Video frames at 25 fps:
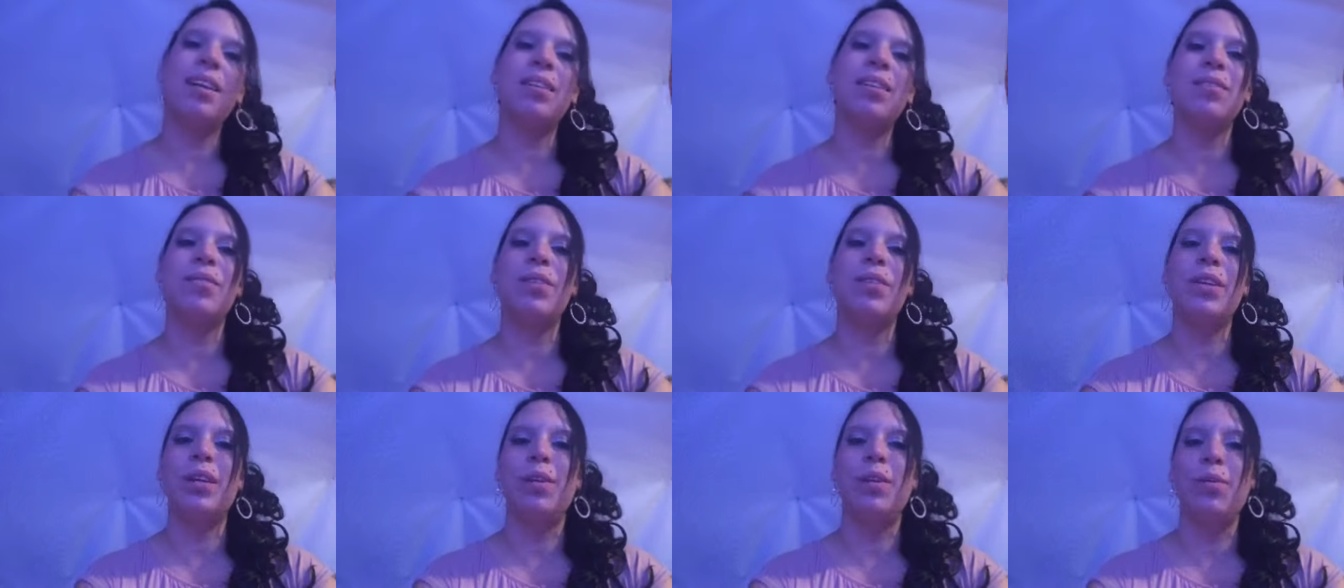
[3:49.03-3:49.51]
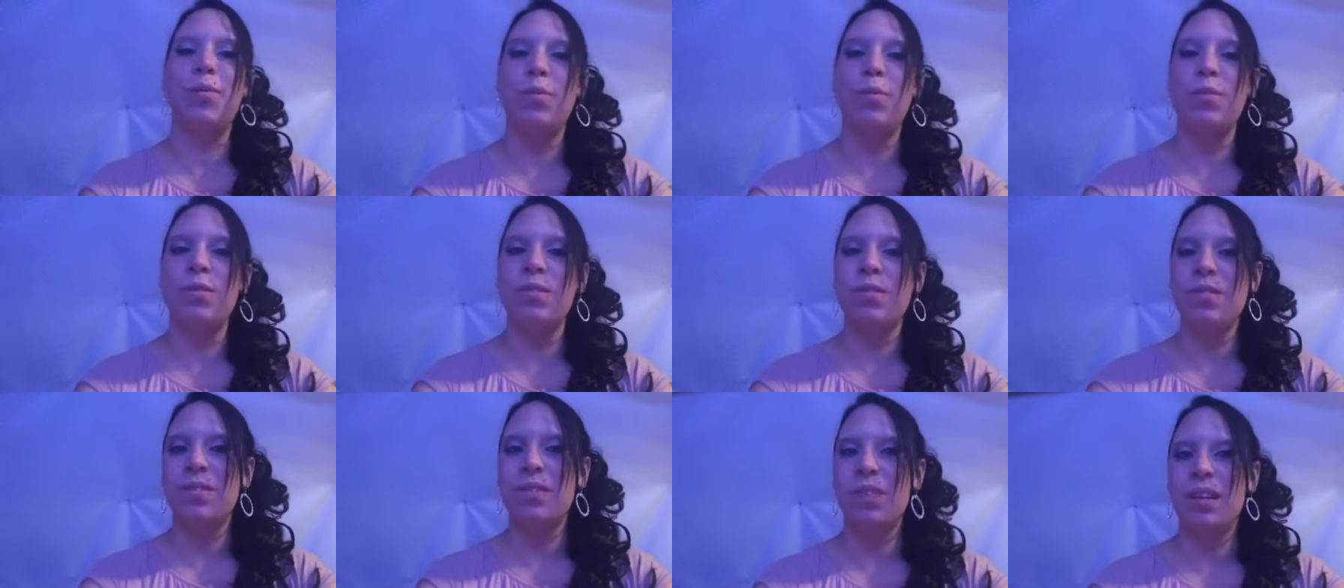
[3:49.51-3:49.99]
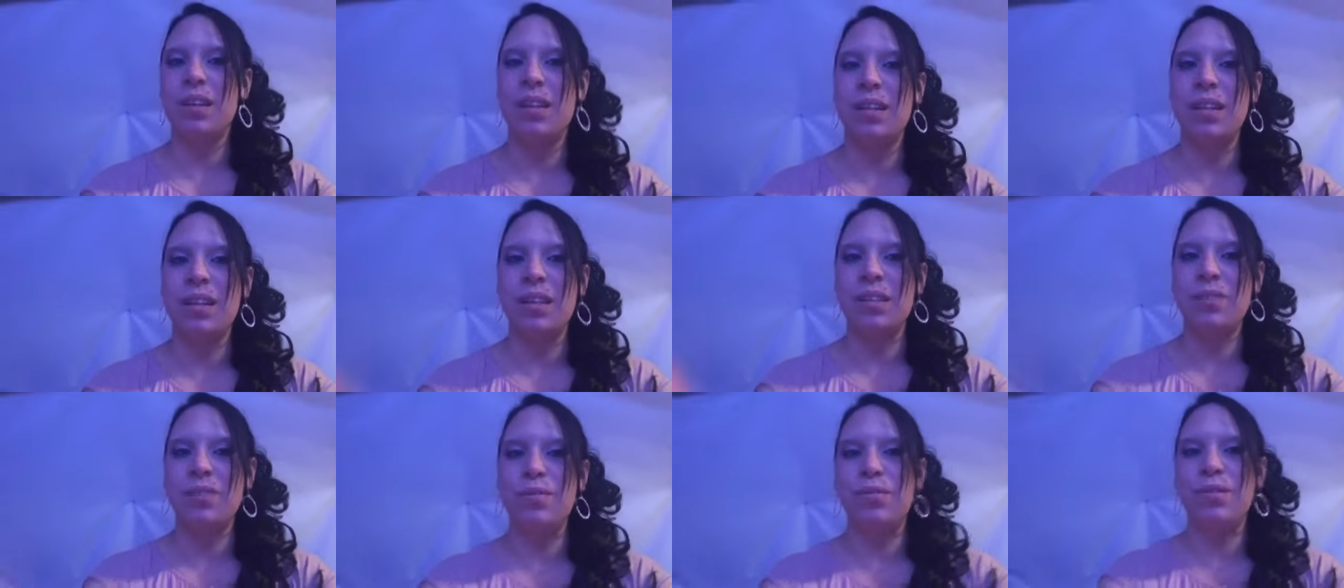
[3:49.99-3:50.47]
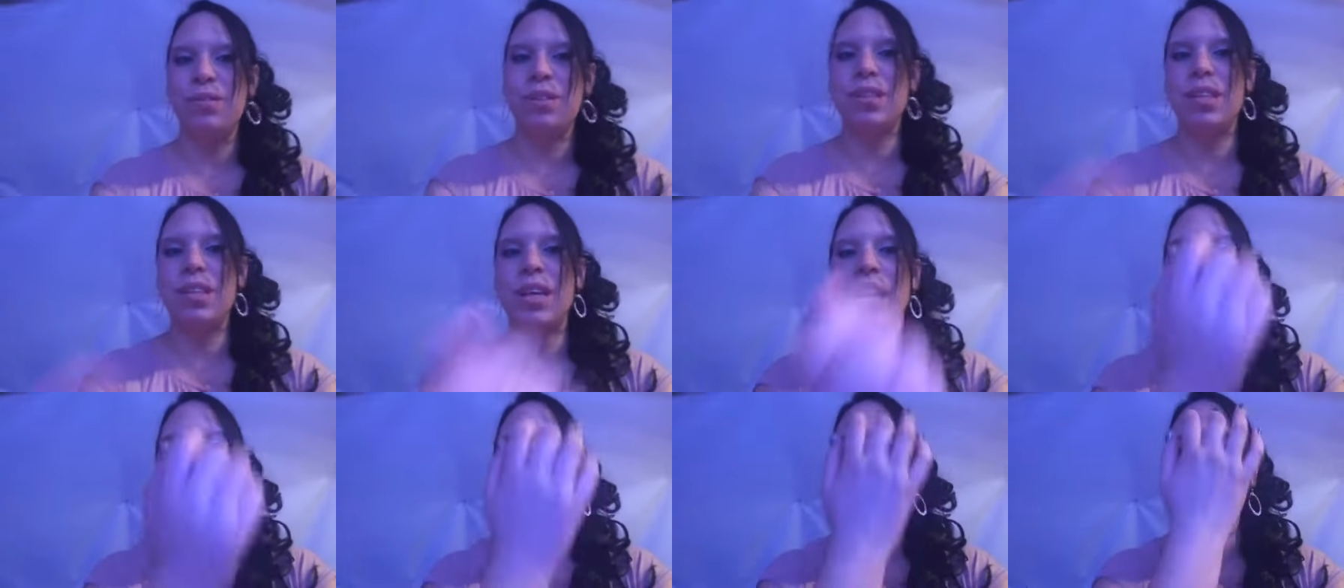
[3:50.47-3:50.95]
Also wenn die Großen dann halt
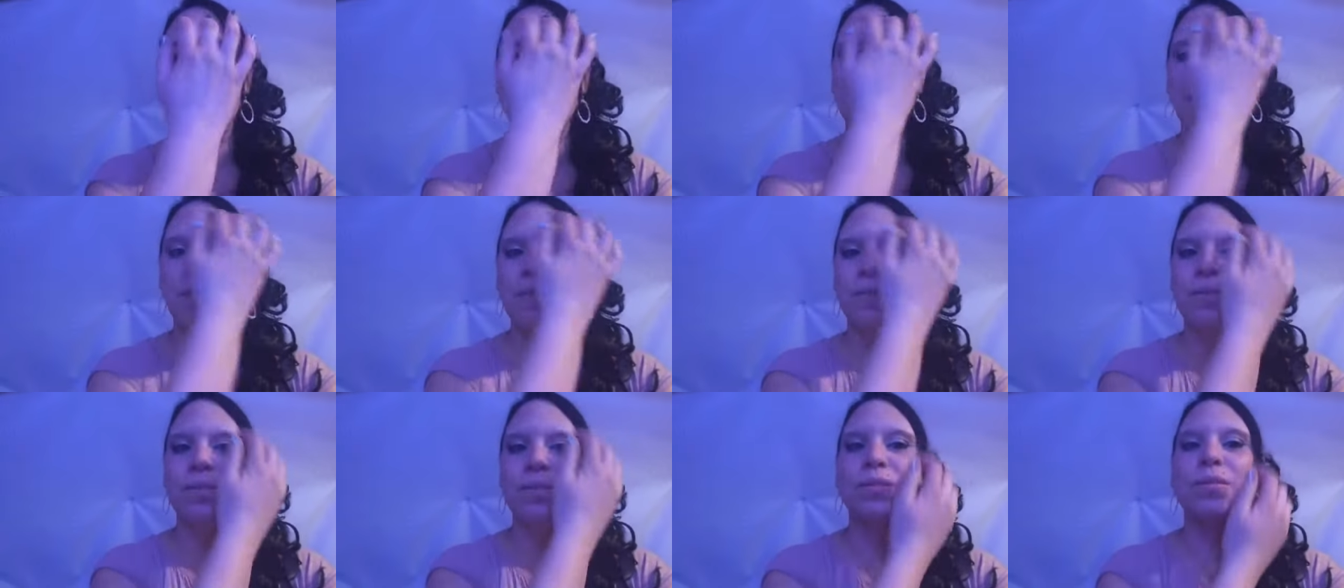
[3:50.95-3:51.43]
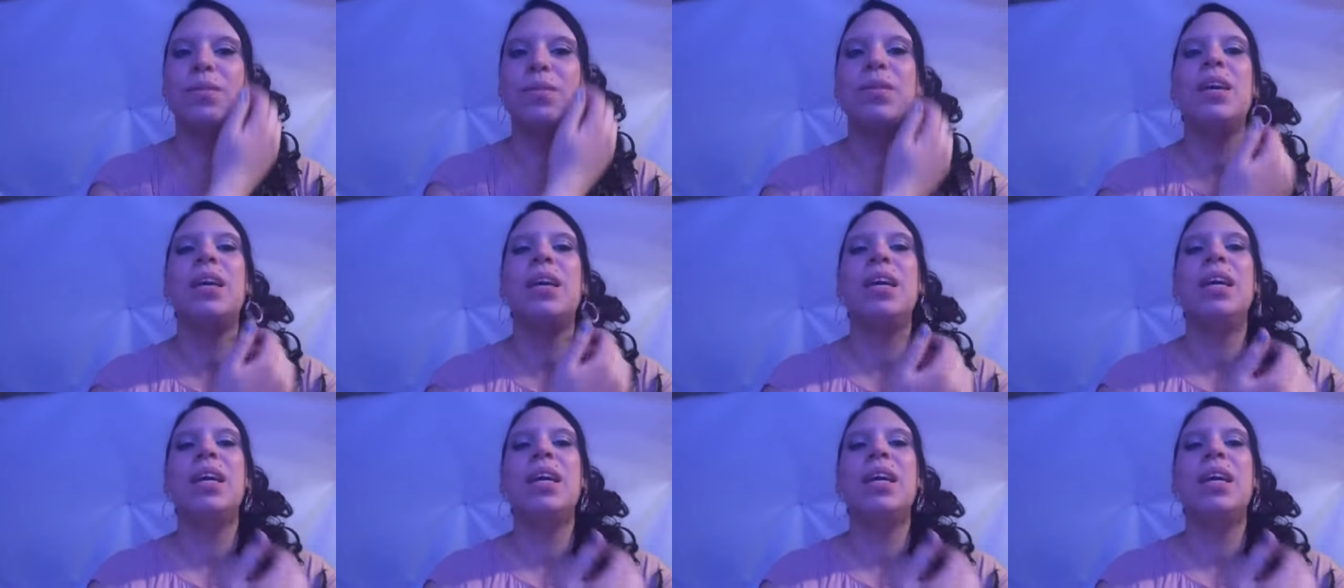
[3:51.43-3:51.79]
Süßigkeiten essen und so,